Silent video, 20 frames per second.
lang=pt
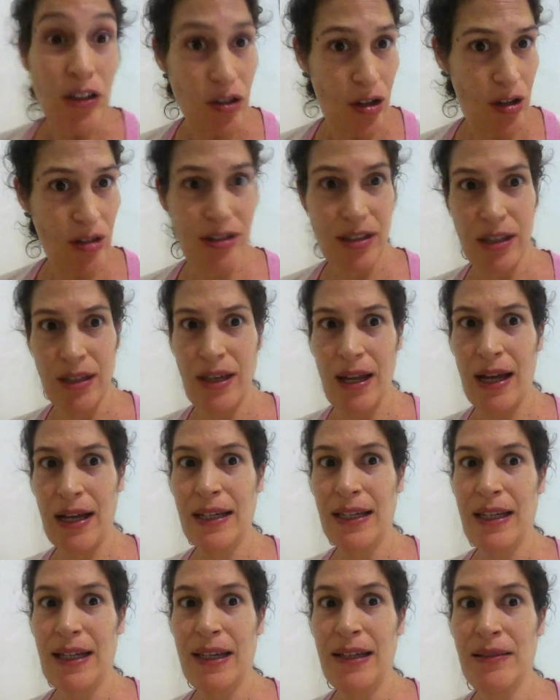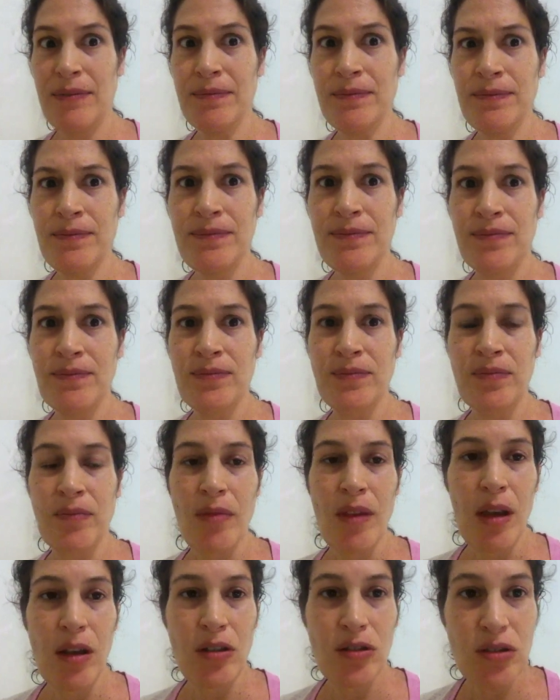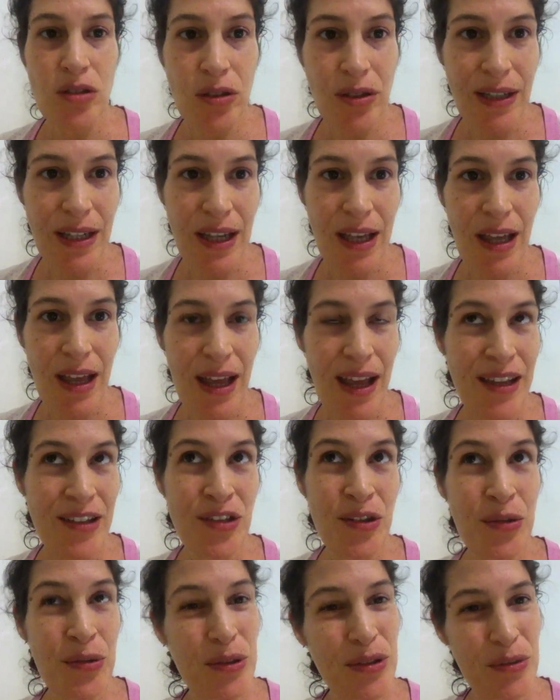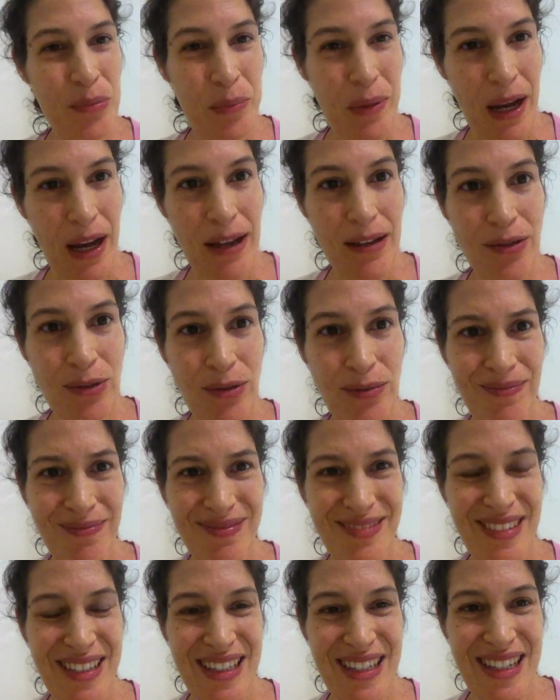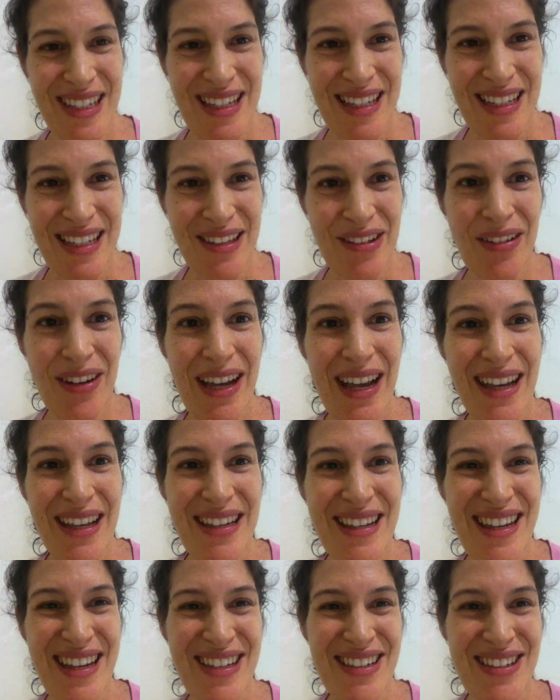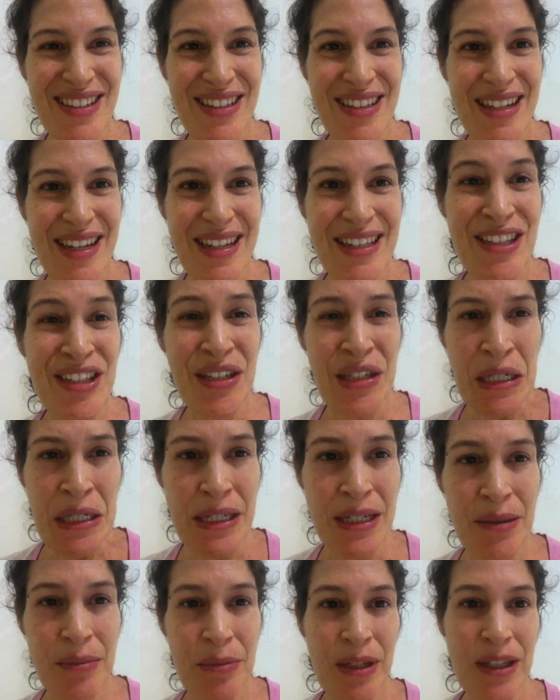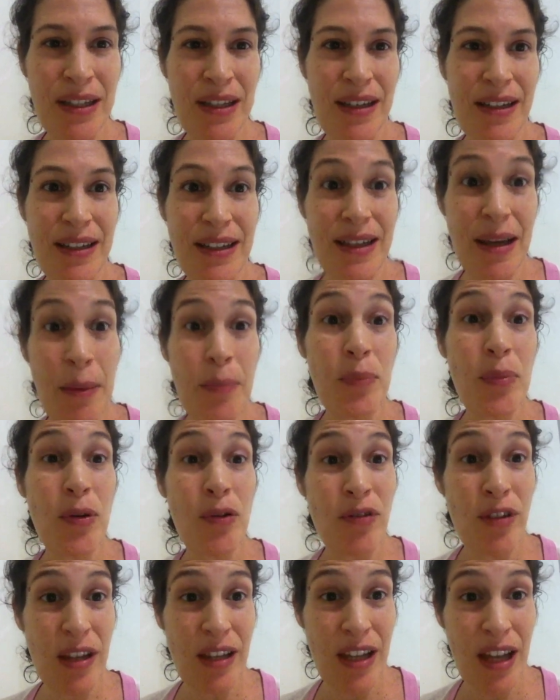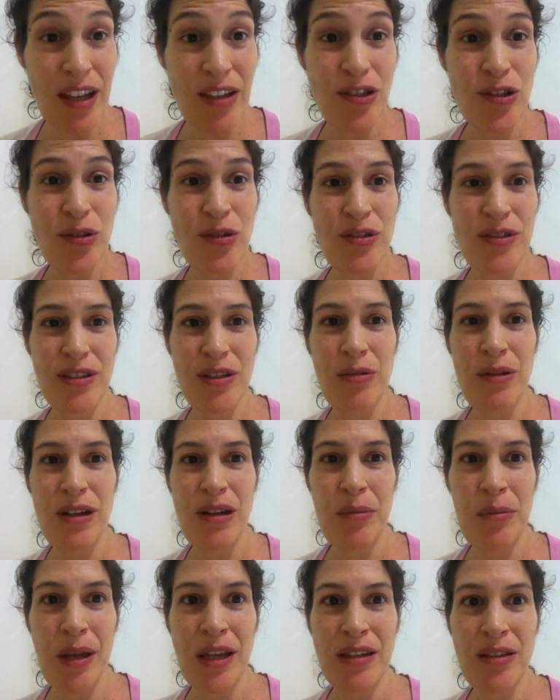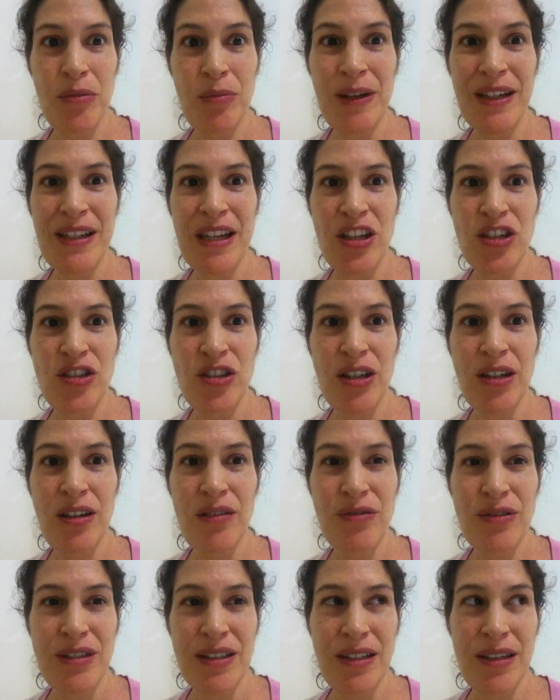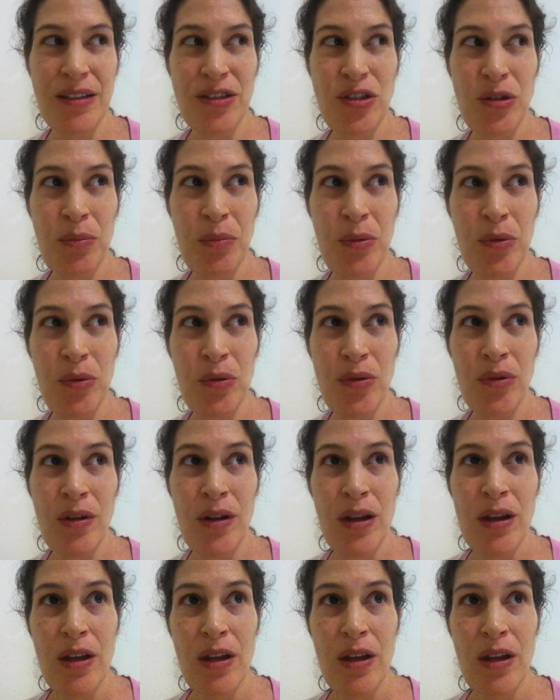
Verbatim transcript: nossa, dá aquele. Hum, só que é de curto prazo e não é energia dinâmica que é proveniente do seu alimento. É uma energia que você, tipo,